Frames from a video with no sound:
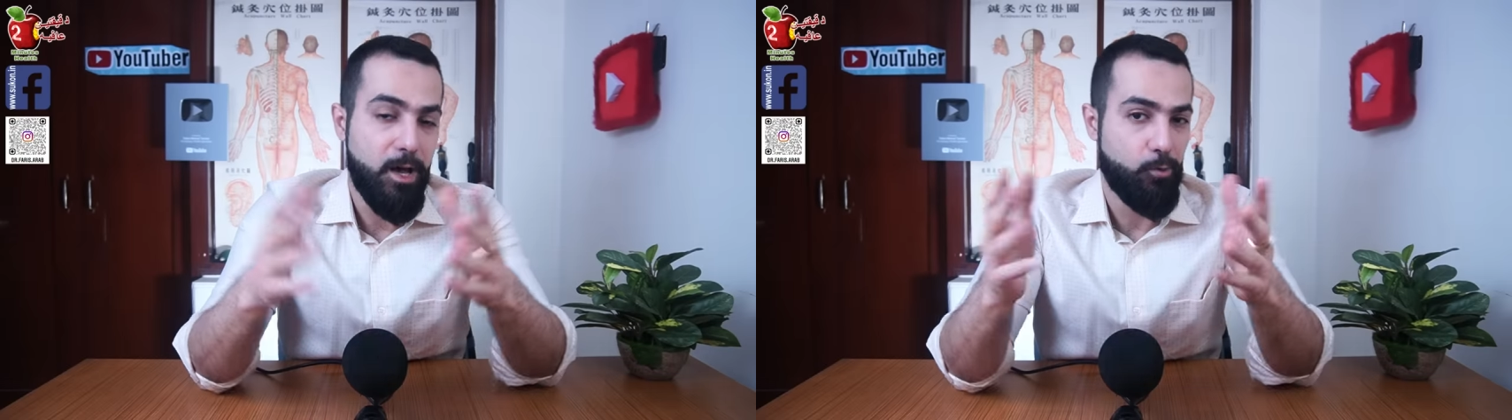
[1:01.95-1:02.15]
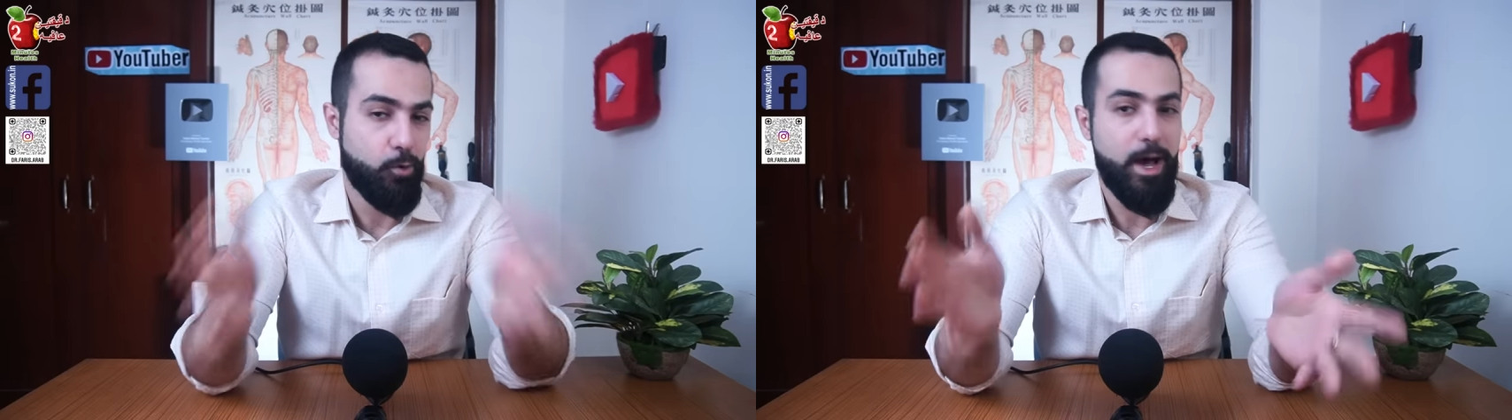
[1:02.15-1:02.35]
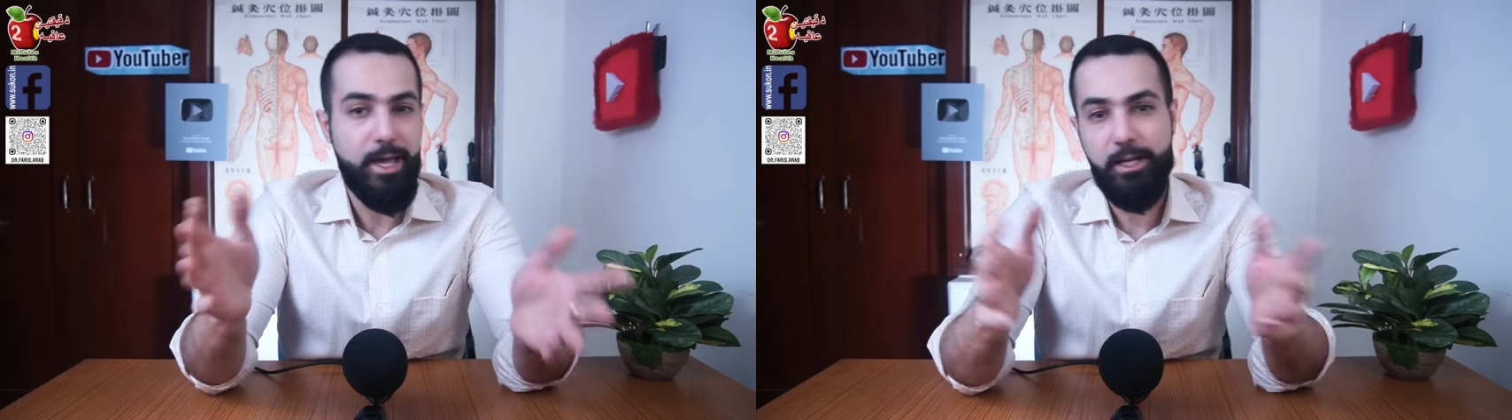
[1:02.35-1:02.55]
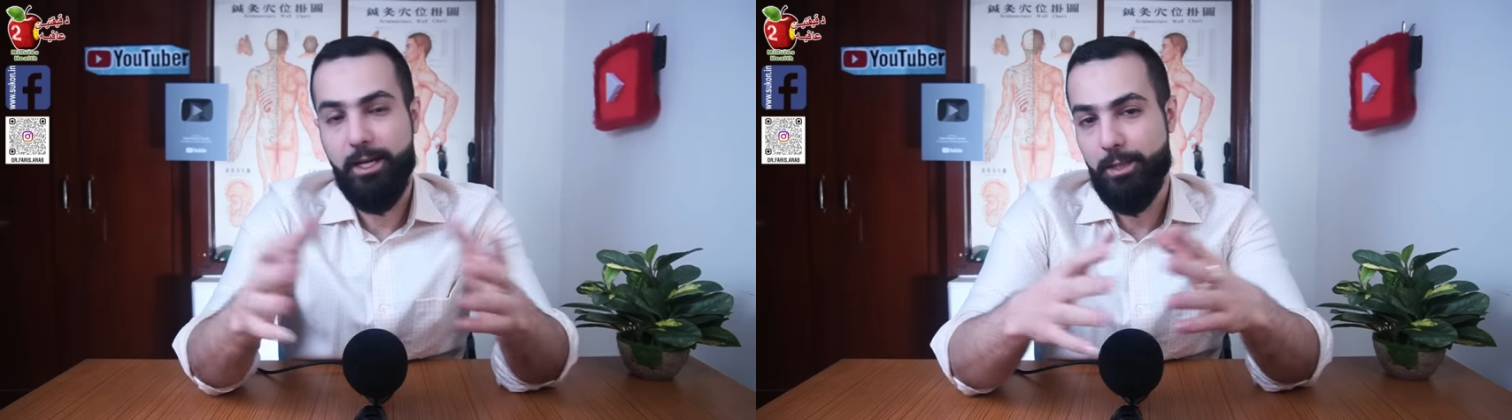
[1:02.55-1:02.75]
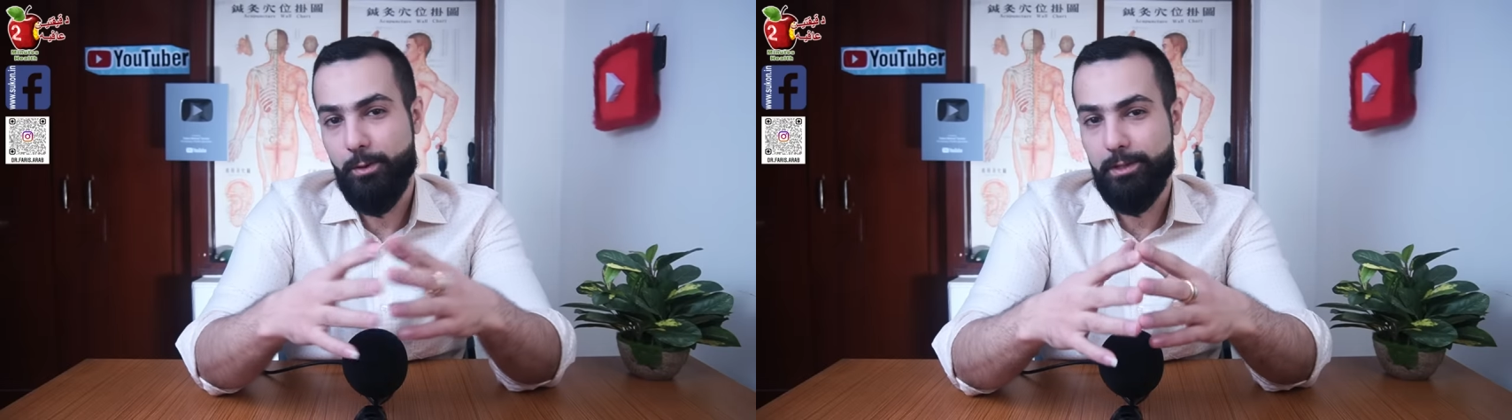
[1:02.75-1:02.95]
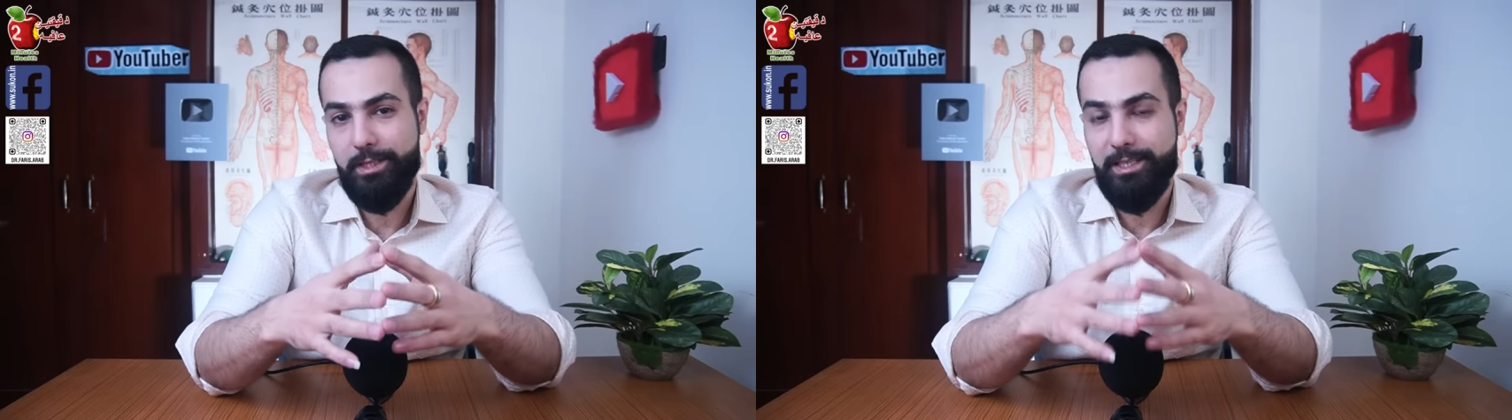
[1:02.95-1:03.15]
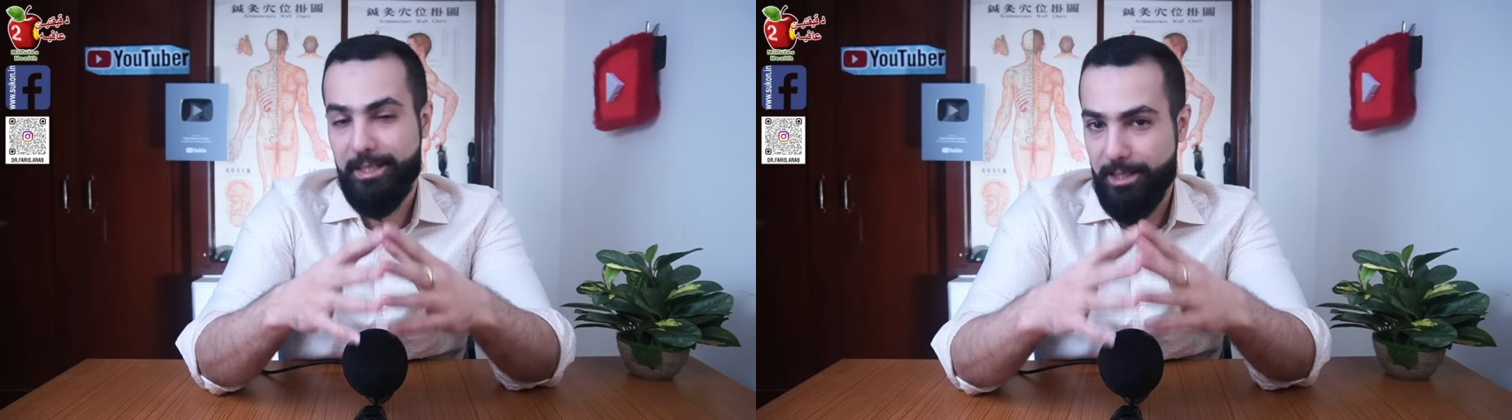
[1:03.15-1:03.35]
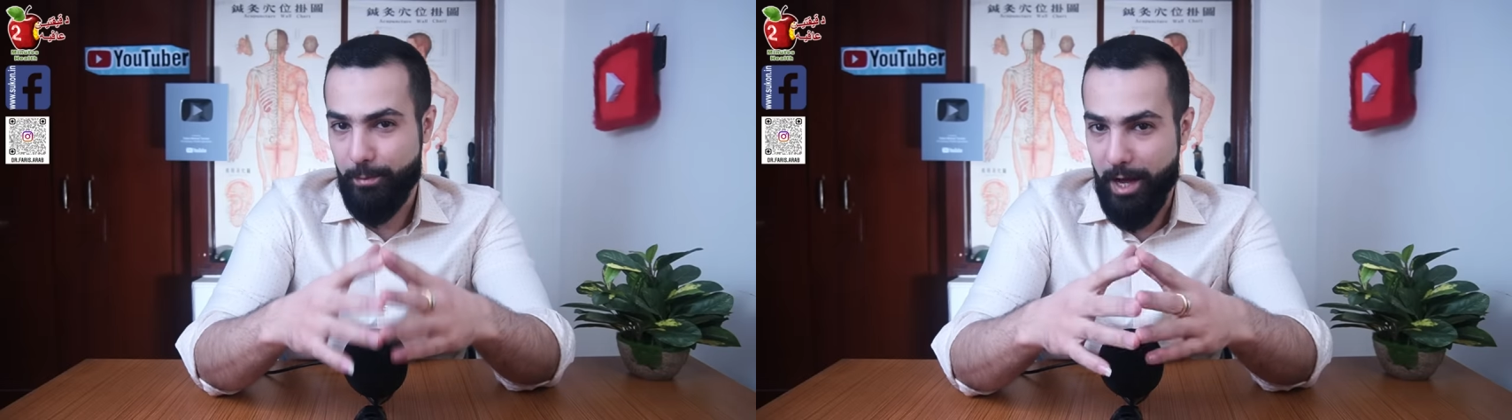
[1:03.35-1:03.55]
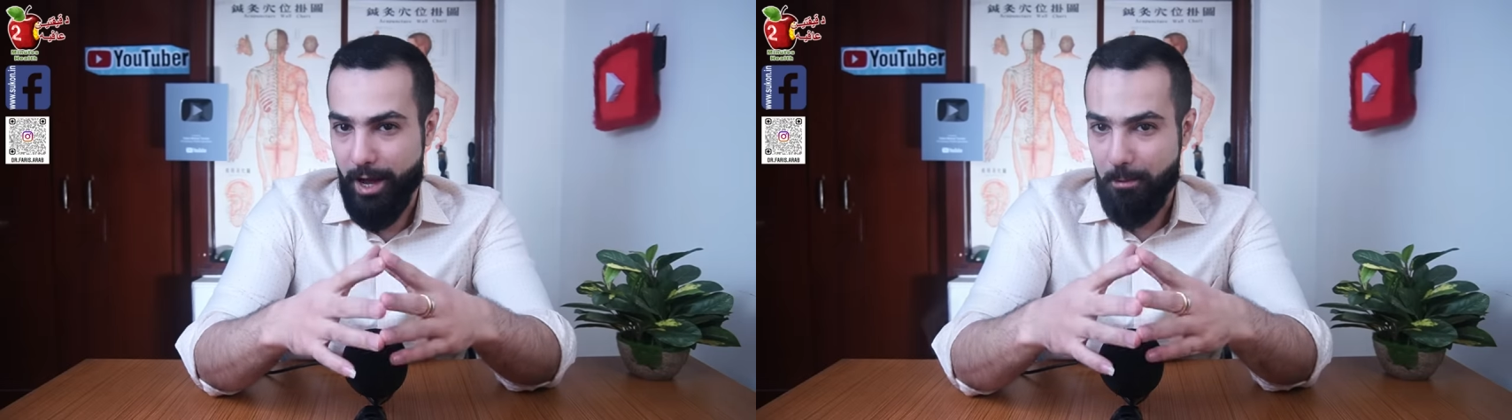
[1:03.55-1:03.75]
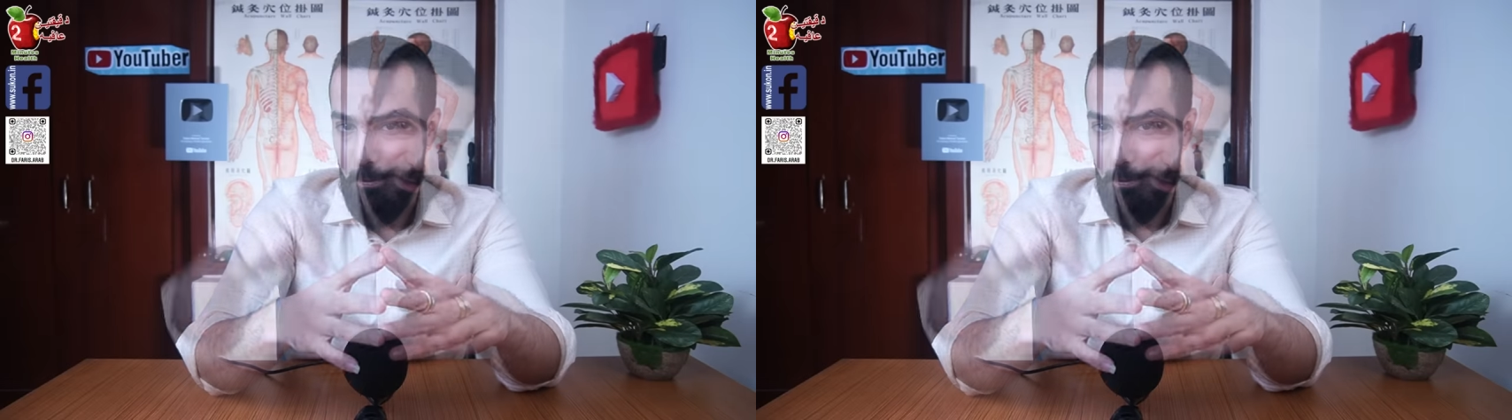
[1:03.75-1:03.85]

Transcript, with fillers: وما هي الخطوات التي اتبعها